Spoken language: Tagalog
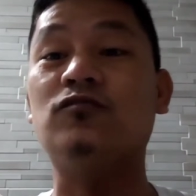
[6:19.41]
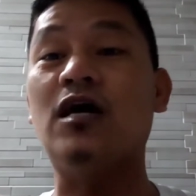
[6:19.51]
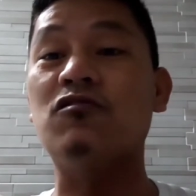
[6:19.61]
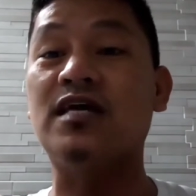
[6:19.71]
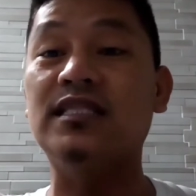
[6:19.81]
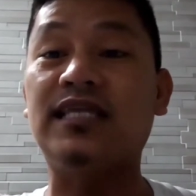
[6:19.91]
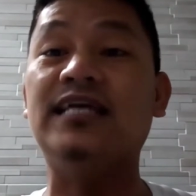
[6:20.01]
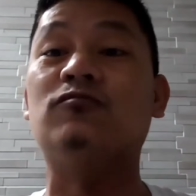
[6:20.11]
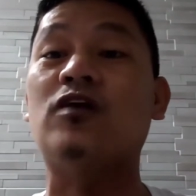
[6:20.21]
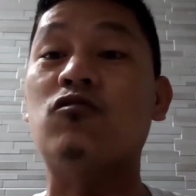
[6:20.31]

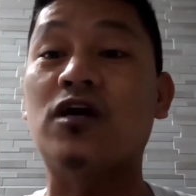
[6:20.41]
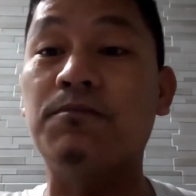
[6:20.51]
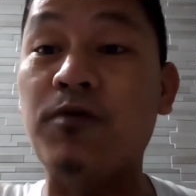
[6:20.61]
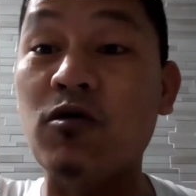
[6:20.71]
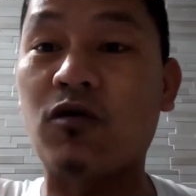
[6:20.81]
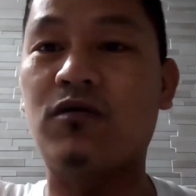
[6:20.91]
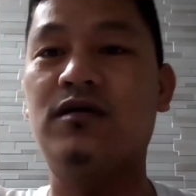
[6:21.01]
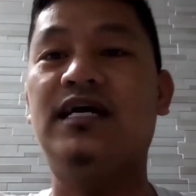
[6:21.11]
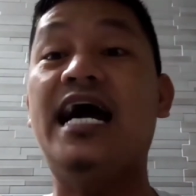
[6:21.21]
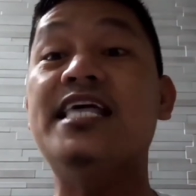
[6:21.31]

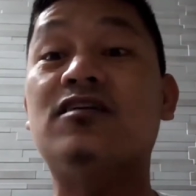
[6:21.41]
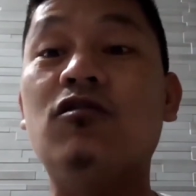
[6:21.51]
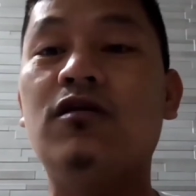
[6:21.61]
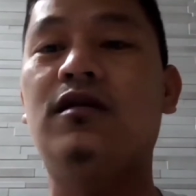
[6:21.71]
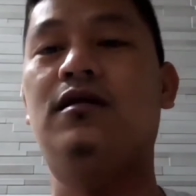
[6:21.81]
2003-2004 ng high school.